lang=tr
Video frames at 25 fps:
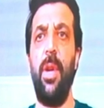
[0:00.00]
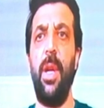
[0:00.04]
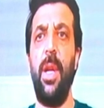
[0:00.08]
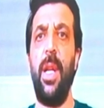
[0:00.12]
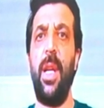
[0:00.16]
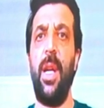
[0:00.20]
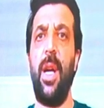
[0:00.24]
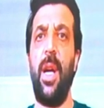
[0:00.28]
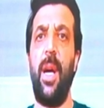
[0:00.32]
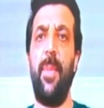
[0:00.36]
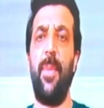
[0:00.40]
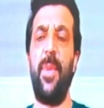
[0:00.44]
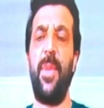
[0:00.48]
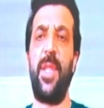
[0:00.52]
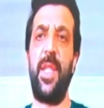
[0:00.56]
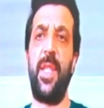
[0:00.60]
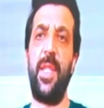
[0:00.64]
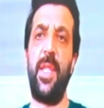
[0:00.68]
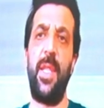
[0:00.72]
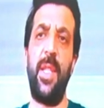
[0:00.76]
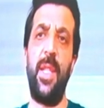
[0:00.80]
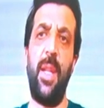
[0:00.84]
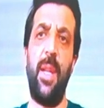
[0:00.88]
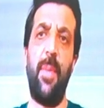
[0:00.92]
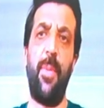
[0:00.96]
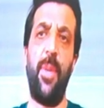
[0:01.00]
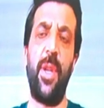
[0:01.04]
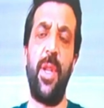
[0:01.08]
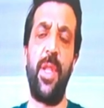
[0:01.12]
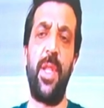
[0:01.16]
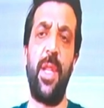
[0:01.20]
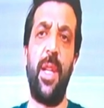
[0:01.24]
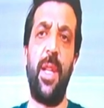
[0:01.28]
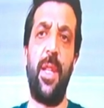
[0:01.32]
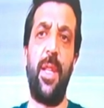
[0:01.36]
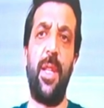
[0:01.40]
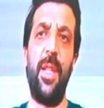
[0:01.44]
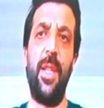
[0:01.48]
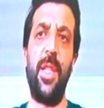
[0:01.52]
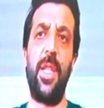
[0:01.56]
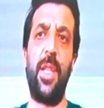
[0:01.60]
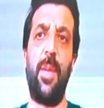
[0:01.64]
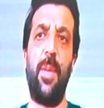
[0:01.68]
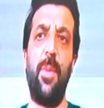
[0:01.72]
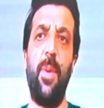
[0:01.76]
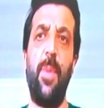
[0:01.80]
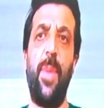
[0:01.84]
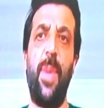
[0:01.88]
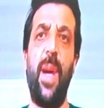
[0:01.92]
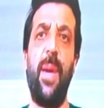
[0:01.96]
Ama sizin de bahsettiğiniz gibi
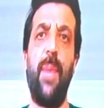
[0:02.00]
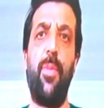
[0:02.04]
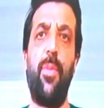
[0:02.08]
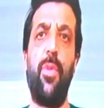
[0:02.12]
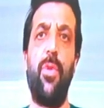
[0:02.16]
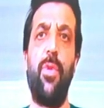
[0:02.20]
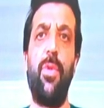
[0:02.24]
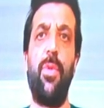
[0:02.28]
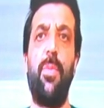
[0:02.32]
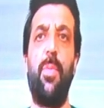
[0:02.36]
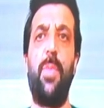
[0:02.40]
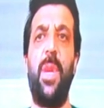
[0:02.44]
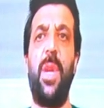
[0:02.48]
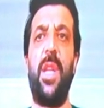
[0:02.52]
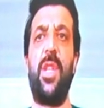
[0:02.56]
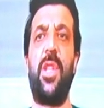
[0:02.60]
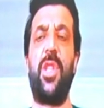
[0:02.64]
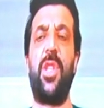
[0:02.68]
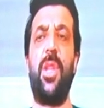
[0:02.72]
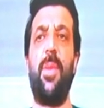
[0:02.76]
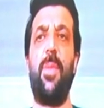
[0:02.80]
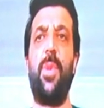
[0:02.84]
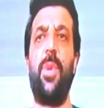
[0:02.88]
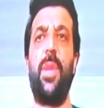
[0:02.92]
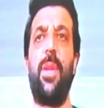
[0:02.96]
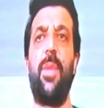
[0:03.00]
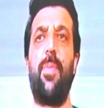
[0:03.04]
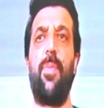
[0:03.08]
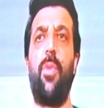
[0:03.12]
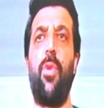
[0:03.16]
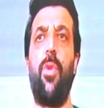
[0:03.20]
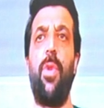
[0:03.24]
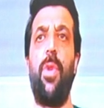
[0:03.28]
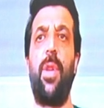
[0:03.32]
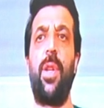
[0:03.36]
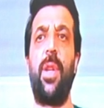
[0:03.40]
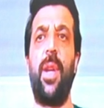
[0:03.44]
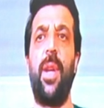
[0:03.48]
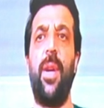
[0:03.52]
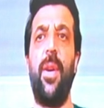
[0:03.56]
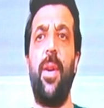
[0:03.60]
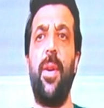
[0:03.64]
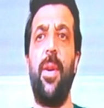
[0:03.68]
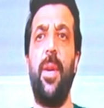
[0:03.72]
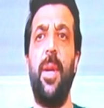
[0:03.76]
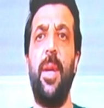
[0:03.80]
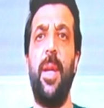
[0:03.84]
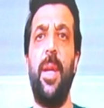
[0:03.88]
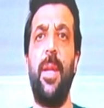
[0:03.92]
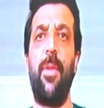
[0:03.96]
ben bunun bilinçli bir politika
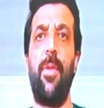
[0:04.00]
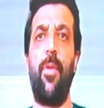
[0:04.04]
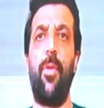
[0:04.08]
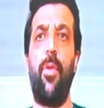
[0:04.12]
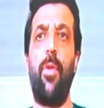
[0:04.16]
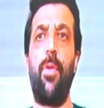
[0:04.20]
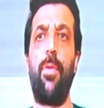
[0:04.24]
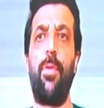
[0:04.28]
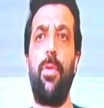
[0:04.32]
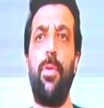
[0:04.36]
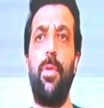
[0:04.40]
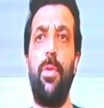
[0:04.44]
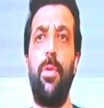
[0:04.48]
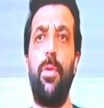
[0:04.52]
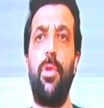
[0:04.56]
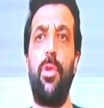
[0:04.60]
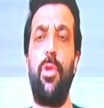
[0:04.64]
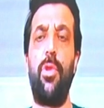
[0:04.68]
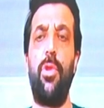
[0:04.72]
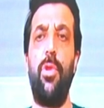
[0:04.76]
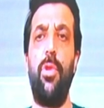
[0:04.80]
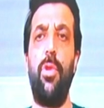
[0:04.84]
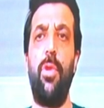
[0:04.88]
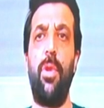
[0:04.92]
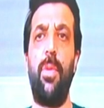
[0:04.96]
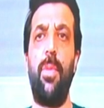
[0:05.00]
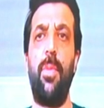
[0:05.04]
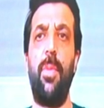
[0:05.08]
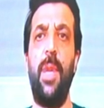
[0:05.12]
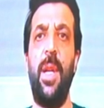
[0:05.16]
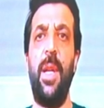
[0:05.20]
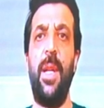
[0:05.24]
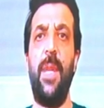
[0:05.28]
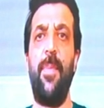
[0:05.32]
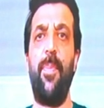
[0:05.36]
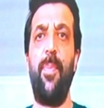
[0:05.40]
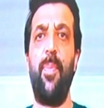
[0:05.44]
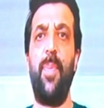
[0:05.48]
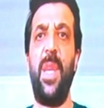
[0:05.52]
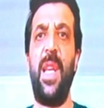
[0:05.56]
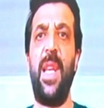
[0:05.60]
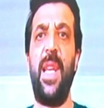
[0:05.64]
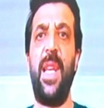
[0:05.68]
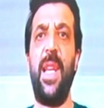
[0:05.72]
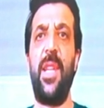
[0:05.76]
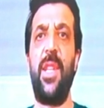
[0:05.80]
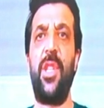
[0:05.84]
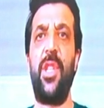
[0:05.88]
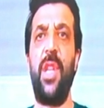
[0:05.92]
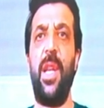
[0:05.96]
olduğunu düşünüyorum.
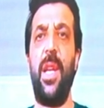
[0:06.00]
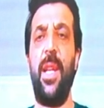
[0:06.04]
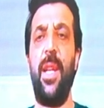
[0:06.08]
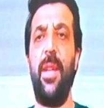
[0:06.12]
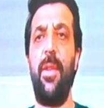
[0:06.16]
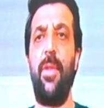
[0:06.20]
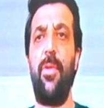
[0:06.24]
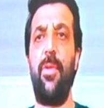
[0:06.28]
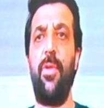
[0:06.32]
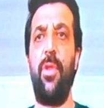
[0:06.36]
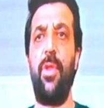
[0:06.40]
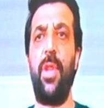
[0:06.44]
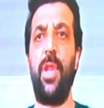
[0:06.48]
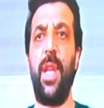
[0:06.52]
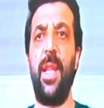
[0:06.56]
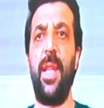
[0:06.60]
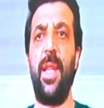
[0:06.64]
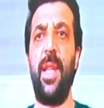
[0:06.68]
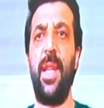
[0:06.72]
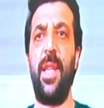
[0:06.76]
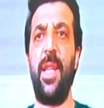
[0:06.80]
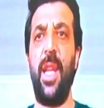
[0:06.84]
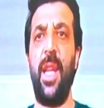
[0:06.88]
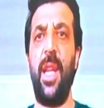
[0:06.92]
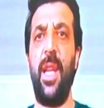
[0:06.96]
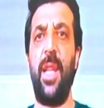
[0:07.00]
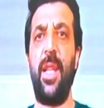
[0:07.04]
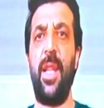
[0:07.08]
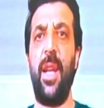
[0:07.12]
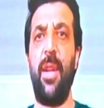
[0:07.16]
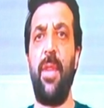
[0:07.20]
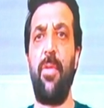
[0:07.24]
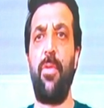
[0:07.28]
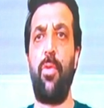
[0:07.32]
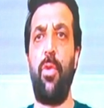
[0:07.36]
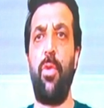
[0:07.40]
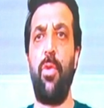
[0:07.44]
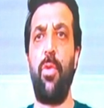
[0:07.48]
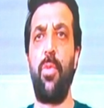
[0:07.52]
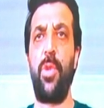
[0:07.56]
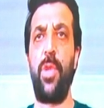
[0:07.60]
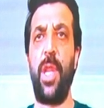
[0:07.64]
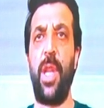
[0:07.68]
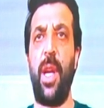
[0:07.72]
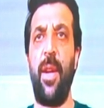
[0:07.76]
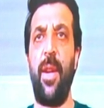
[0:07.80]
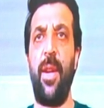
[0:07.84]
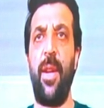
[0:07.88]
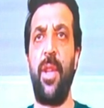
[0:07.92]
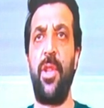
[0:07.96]
Milliyetçiliğin Türkiye'de yeniden
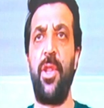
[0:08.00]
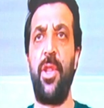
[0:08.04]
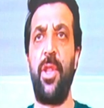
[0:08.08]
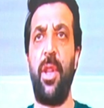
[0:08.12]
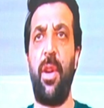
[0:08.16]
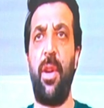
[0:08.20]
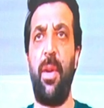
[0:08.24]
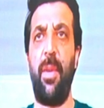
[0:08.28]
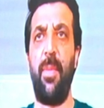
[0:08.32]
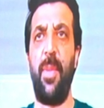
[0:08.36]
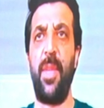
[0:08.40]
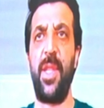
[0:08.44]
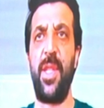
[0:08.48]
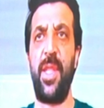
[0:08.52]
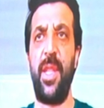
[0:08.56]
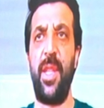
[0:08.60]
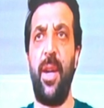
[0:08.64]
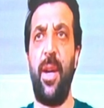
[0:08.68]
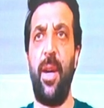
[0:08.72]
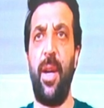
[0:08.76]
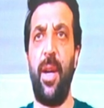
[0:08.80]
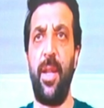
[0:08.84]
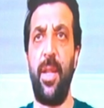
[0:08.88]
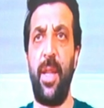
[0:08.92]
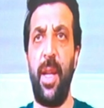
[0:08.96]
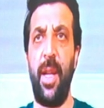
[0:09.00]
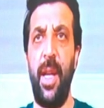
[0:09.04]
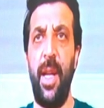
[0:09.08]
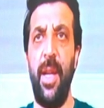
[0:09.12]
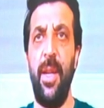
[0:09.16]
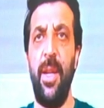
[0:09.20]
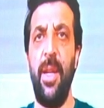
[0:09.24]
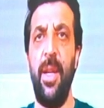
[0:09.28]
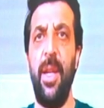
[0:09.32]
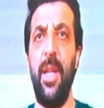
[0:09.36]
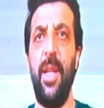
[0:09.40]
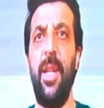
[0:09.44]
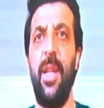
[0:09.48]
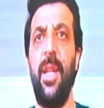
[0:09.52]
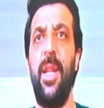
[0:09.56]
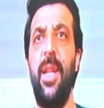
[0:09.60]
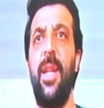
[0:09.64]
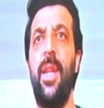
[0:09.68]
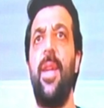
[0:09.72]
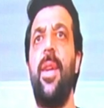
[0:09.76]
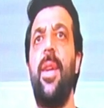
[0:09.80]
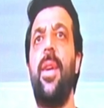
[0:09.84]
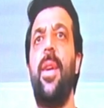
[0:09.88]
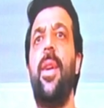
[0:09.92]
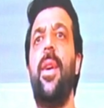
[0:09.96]
kurumsallaştırılması adına e,
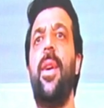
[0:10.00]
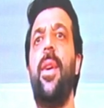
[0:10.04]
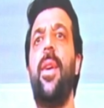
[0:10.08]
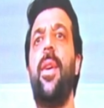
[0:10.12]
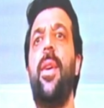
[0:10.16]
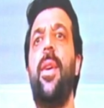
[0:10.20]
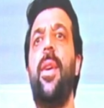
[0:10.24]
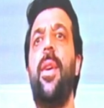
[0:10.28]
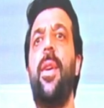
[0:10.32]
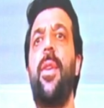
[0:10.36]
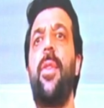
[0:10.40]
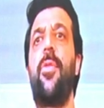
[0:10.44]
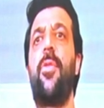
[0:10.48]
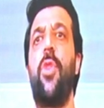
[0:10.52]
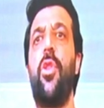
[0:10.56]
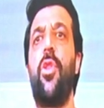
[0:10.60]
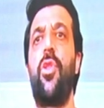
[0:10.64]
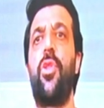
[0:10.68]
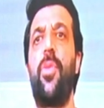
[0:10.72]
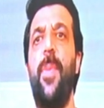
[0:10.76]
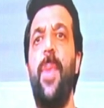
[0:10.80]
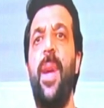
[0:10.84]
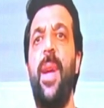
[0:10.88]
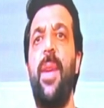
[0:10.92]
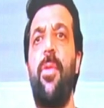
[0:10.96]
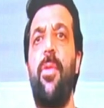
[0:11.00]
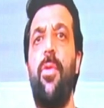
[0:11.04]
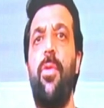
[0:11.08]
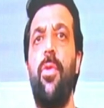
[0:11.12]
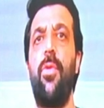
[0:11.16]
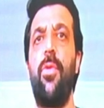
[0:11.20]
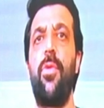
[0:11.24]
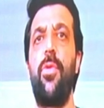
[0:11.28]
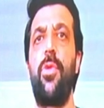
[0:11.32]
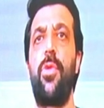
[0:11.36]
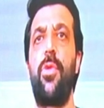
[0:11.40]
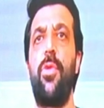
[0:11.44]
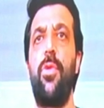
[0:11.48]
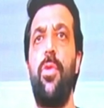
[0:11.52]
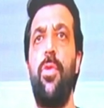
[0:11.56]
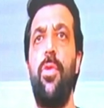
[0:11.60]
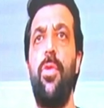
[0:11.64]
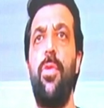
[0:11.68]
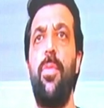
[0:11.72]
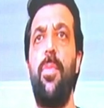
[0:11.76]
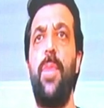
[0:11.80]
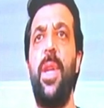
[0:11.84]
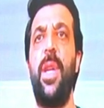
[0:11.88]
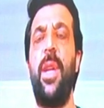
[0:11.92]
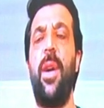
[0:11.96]
göçmen konusunun
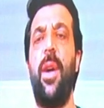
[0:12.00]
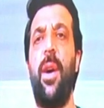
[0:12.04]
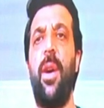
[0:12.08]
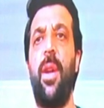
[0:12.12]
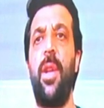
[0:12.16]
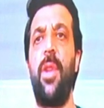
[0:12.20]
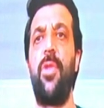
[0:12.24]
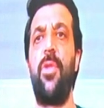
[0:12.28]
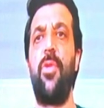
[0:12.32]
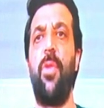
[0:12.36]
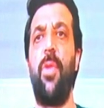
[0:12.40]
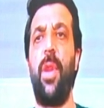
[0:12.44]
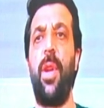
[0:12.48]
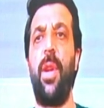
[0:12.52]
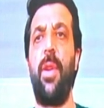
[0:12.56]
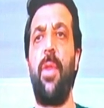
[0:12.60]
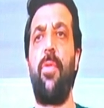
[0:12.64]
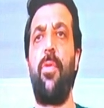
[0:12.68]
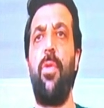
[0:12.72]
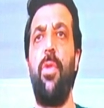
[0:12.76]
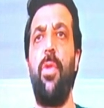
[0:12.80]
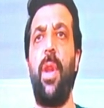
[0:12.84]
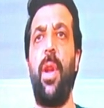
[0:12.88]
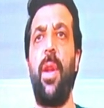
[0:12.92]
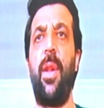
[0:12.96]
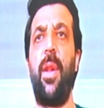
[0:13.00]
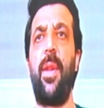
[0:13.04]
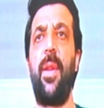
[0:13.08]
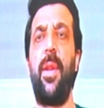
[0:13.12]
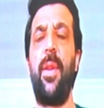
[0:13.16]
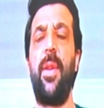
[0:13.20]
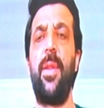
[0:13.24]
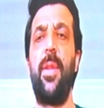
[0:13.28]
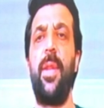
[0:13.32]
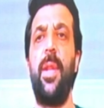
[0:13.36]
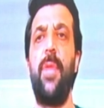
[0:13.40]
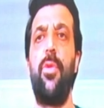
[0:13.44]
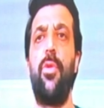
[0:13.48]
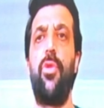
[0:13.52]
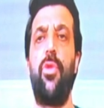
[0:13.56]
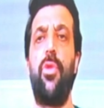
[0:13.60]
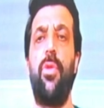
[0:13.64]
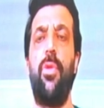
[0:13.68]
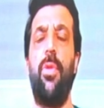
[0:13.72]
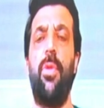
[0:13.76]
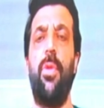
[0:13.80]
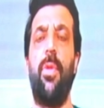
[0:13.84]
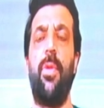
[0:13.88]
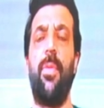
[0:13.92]
bir araç olarak kullanıldığını da düşünüyorum.